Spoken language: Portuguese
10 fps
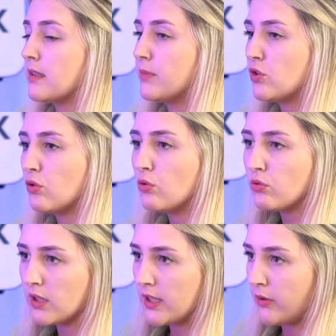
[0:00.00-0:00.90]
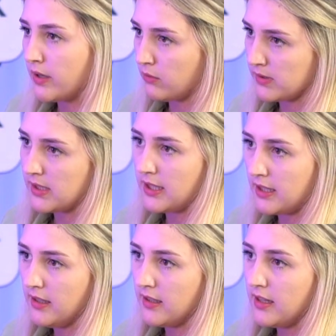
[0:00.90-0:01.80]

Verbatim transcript: absoluta que eu ia conseguir,